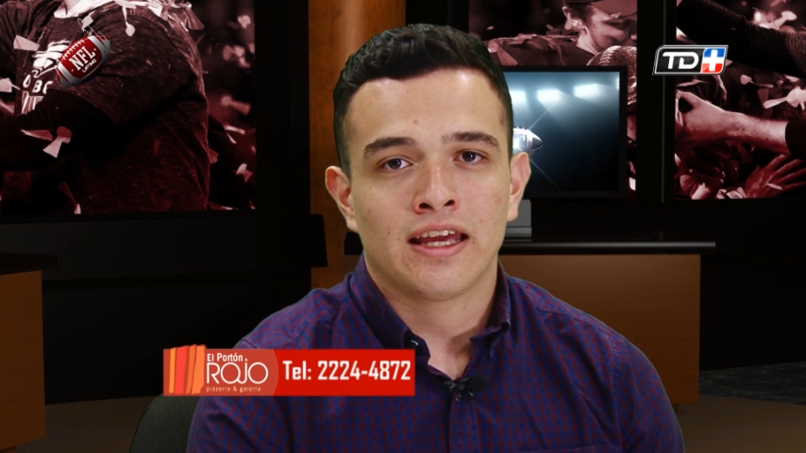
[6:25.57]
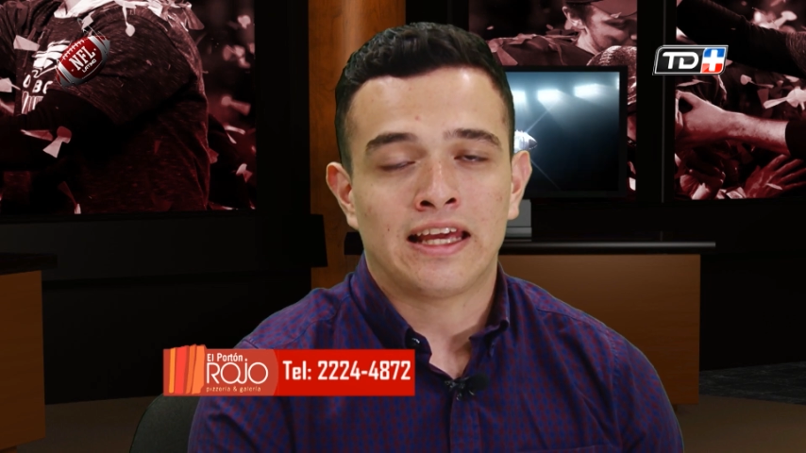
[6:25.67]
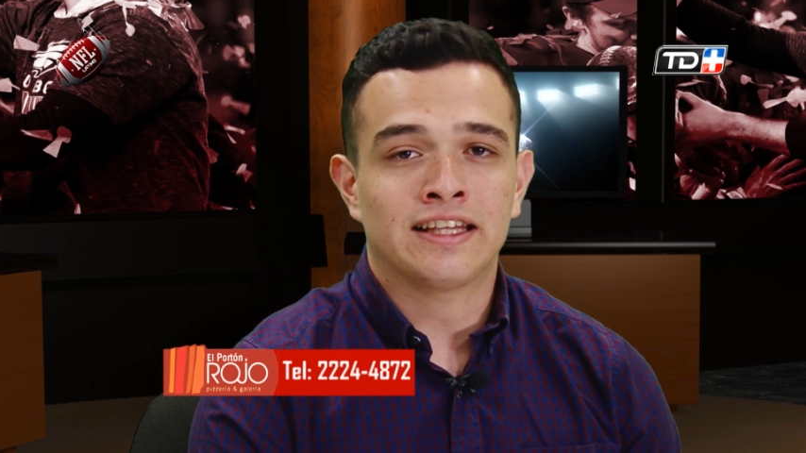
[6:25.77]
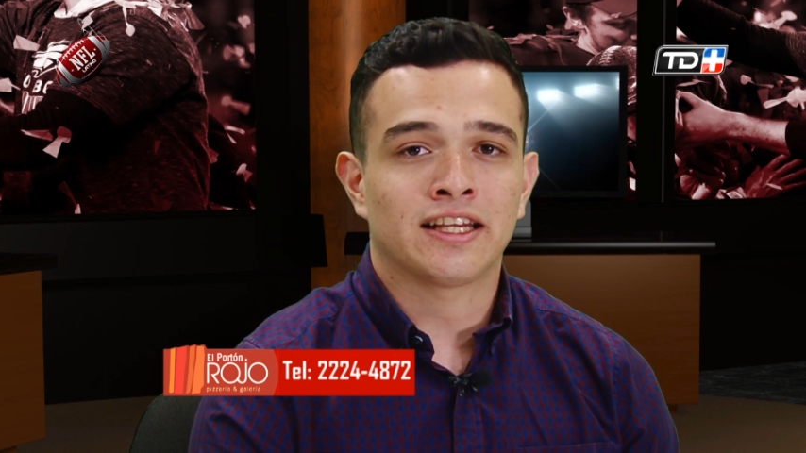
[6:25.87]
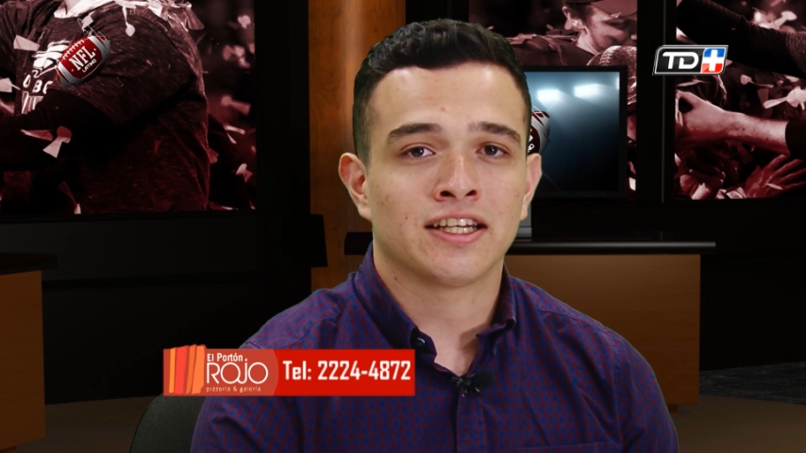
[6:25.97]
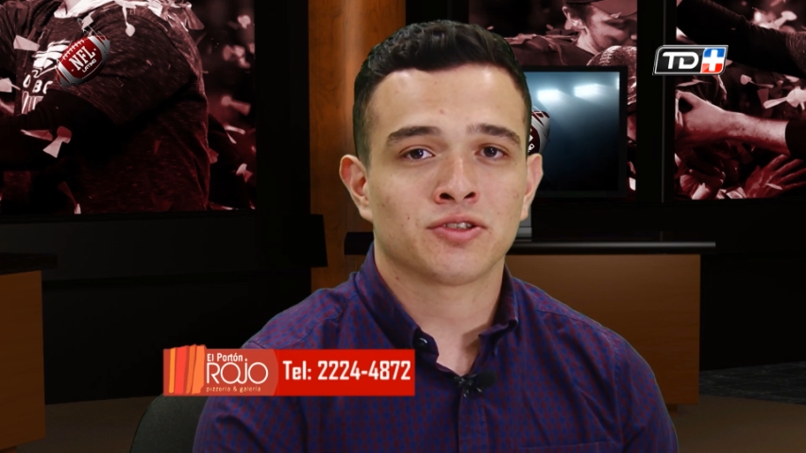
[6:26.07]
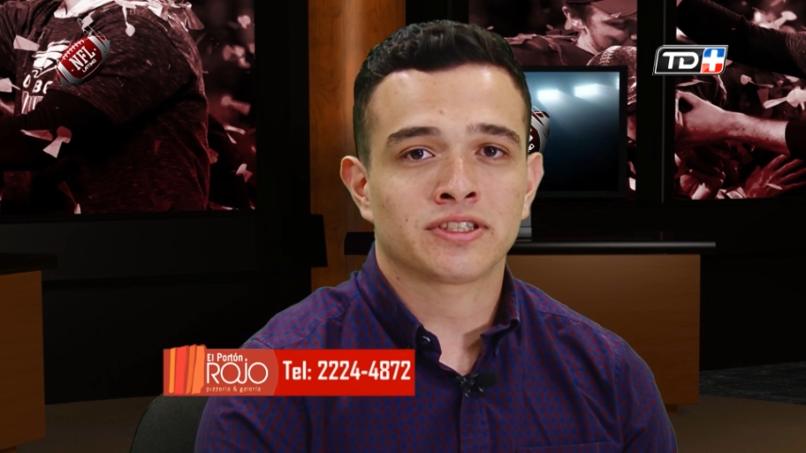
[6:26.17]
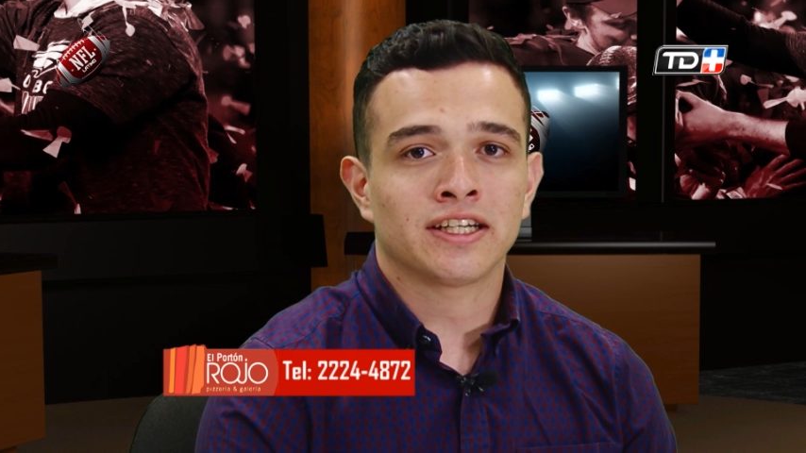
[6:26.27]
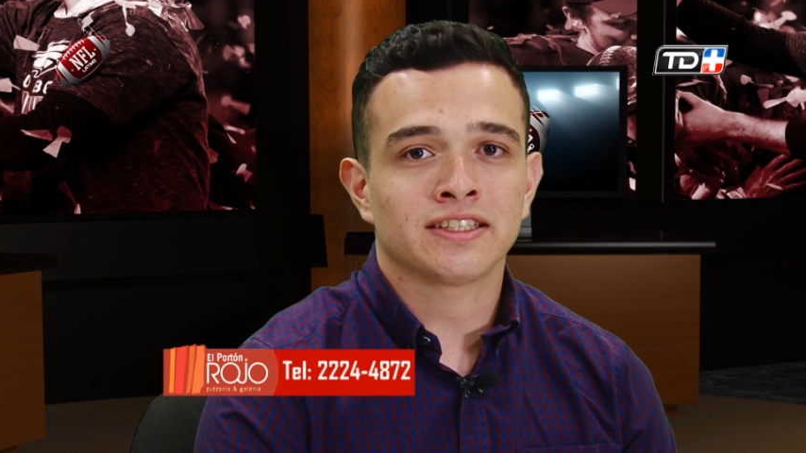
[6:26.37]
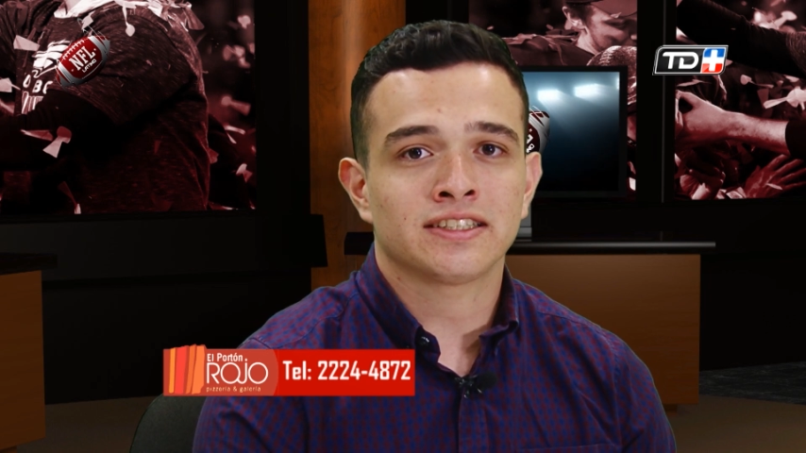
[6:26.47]
Y tenés
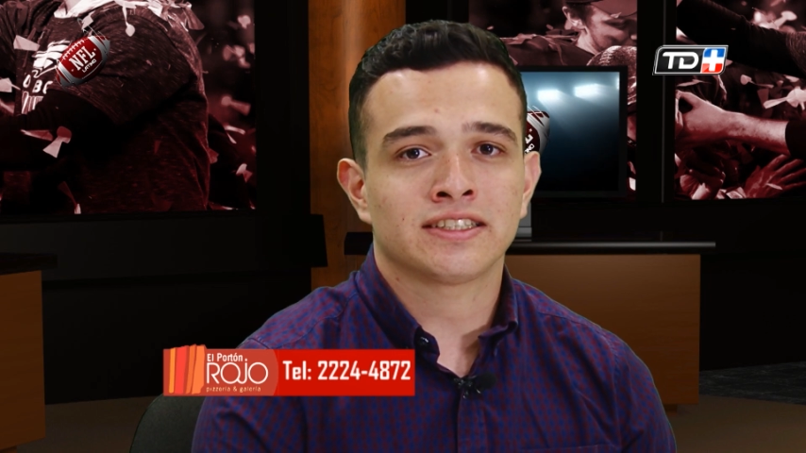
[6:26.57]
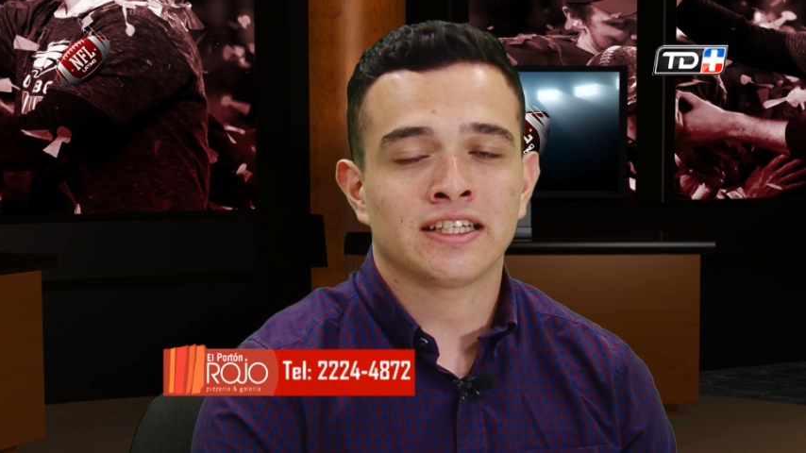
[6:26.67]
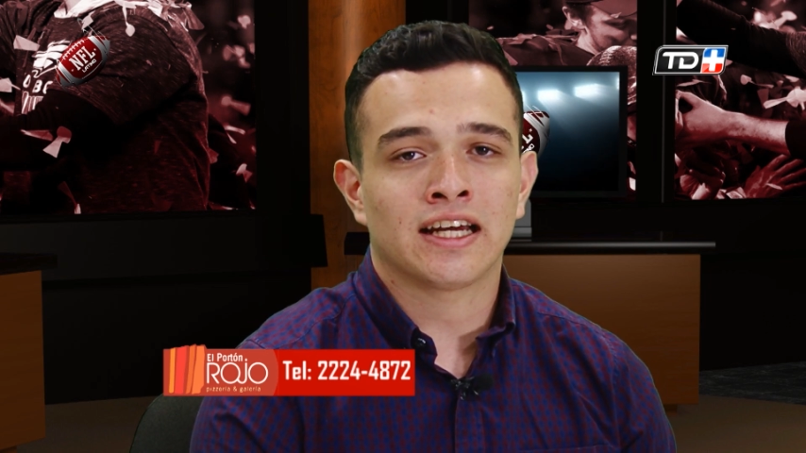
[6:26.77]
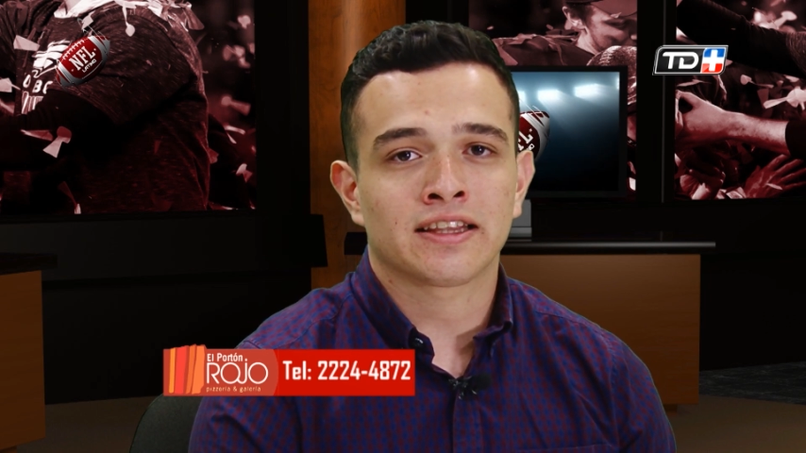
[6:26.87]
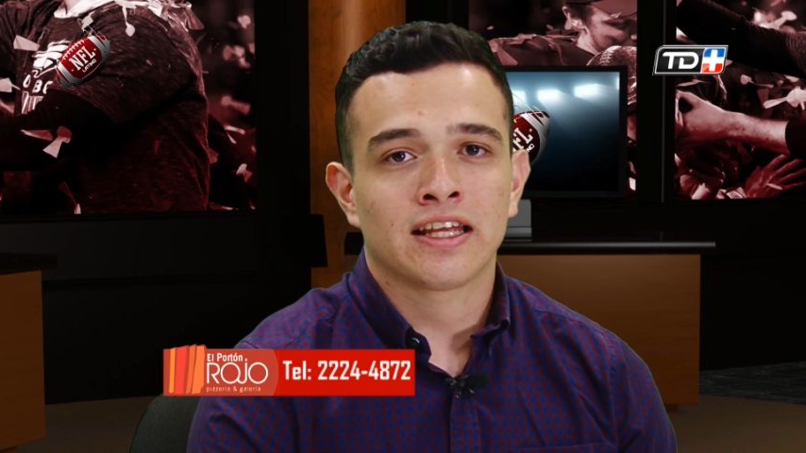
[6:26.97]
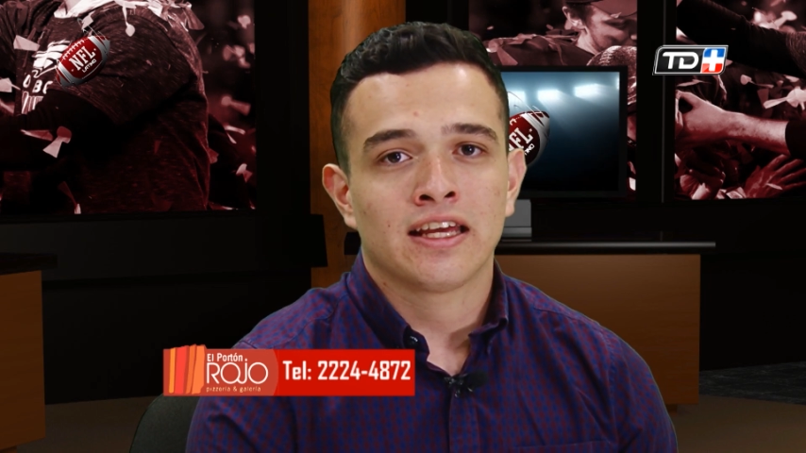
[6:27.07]
otra necesidad